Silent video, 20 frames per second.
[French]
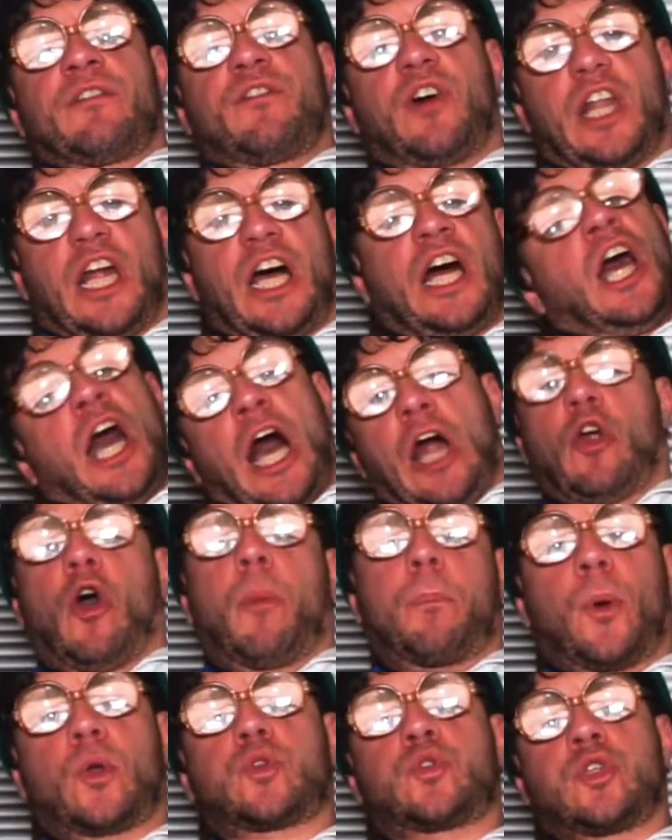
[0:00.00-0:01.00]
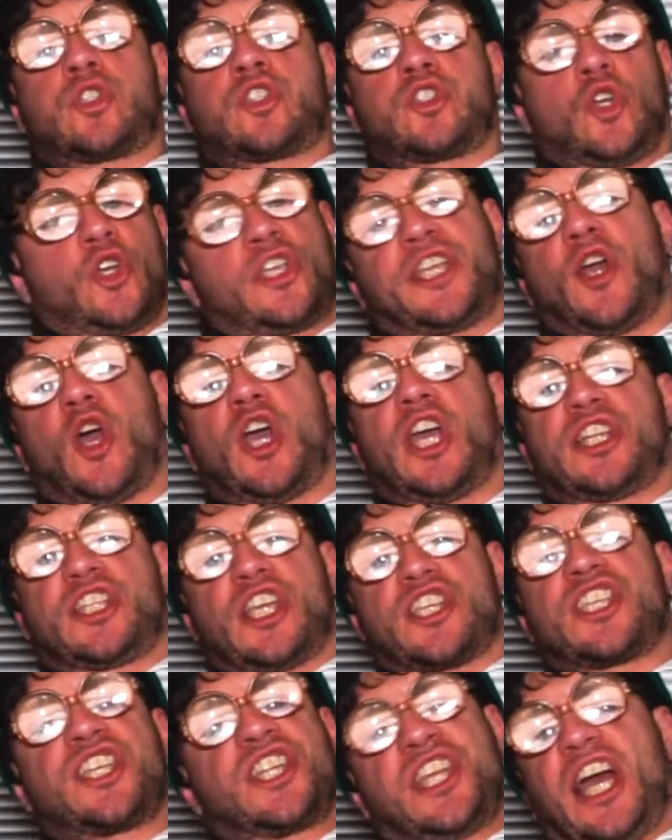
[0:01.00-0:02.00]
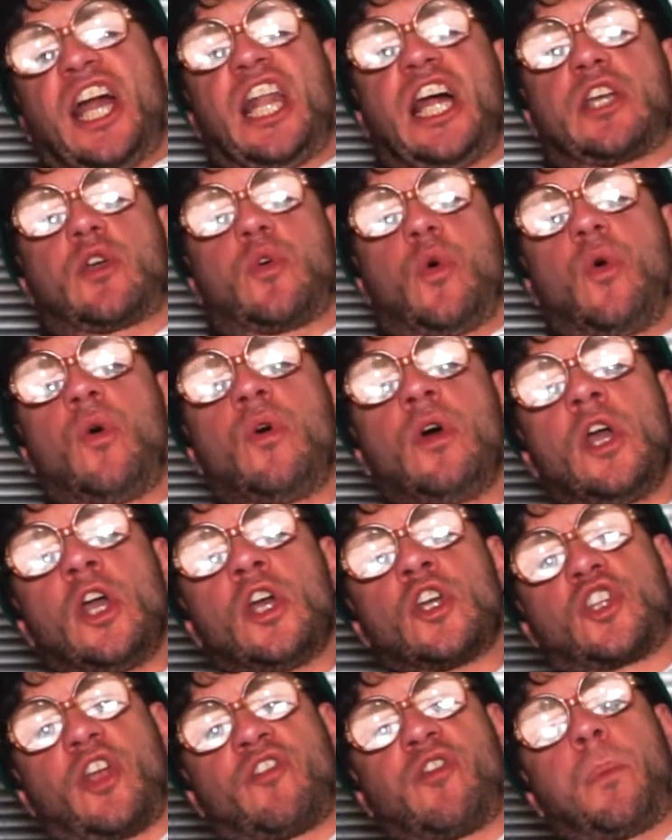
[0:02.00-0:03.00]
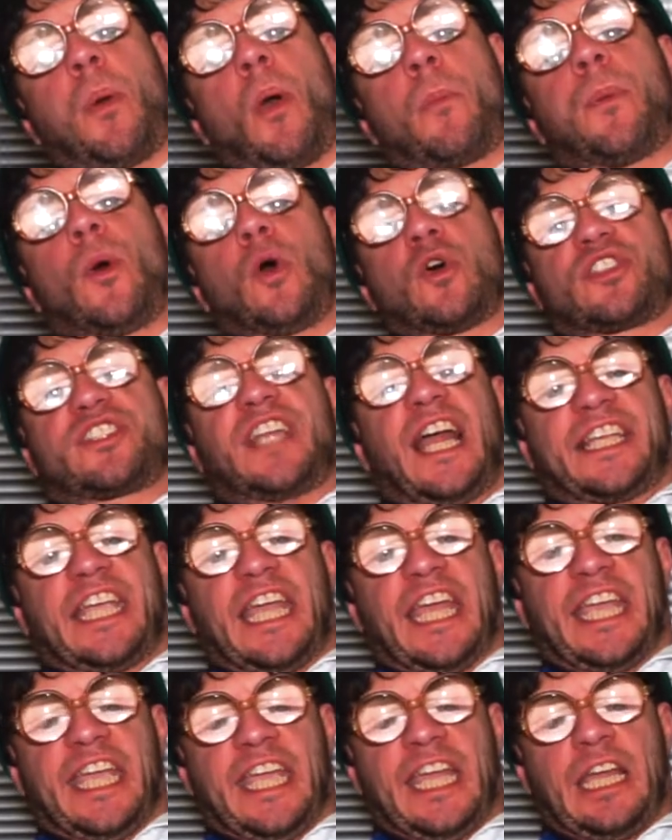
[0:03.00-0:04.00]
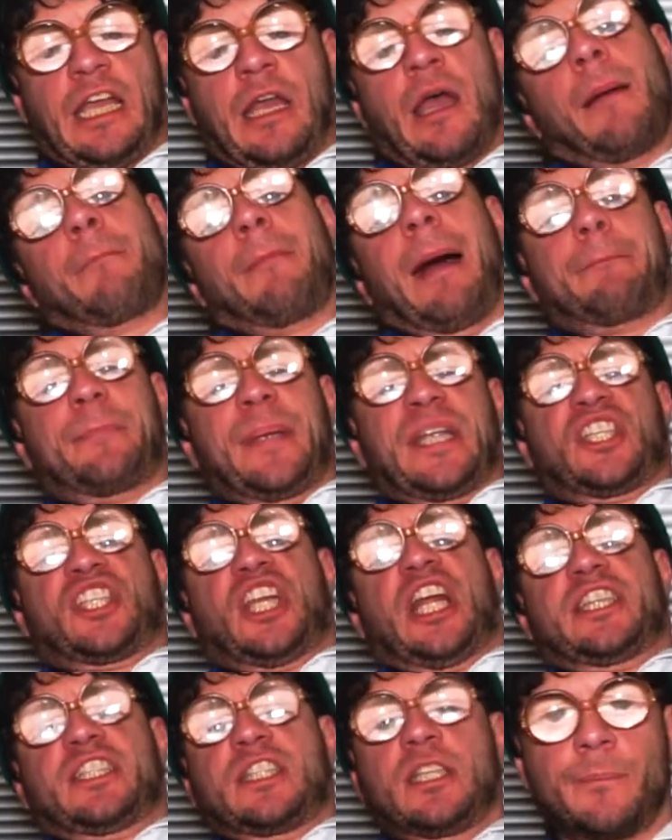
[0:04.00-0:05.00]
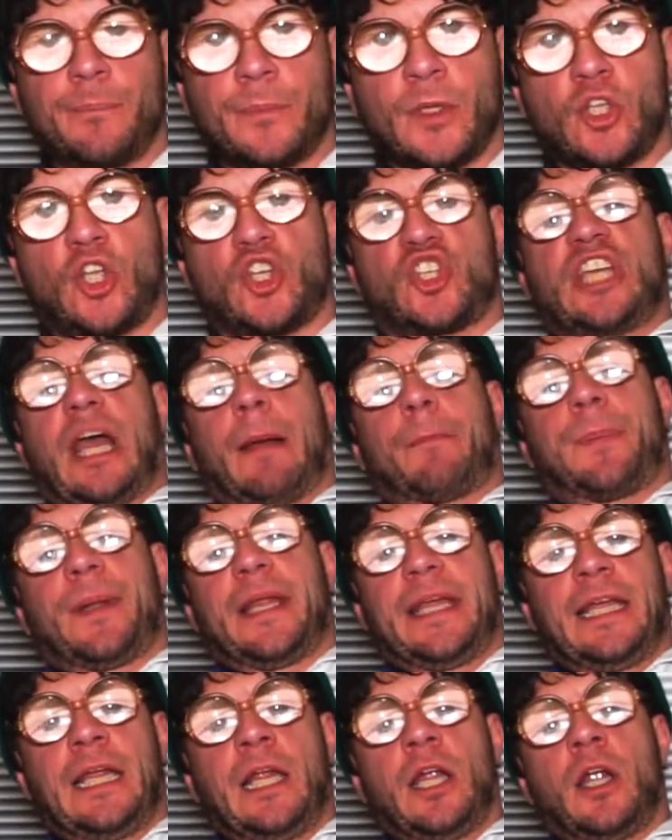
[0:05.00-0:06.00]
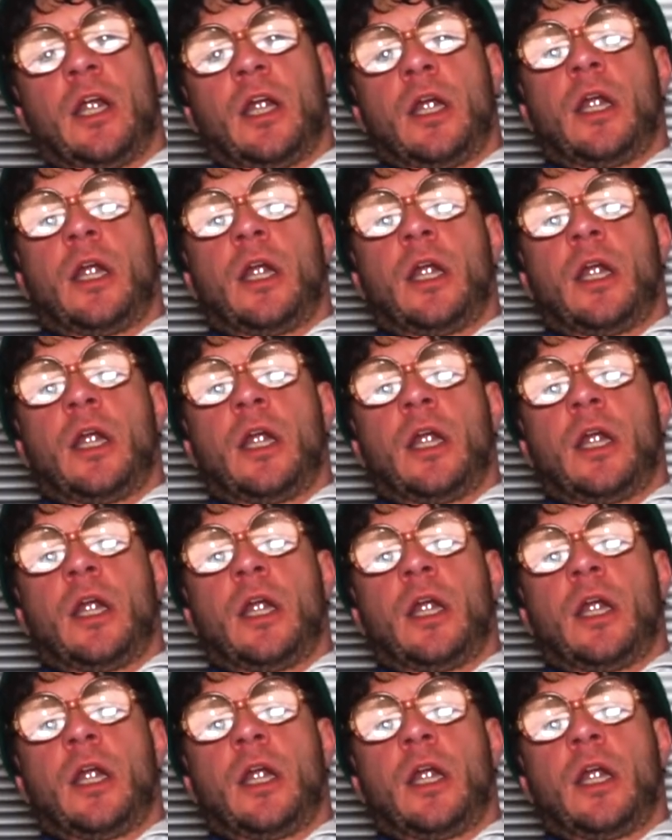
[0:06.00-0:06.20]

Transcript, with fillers: Voilà, alors pour tous ceux qui auraient des idées à la con, je vous propose d'acquérir ma pichotte que j'ai appelée